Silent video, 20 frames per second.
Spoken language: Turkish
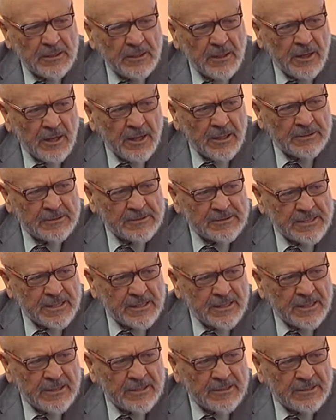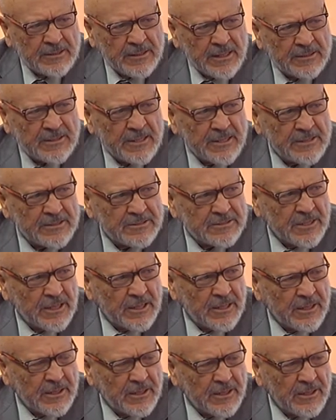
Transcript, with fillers: hadiseleri ne derece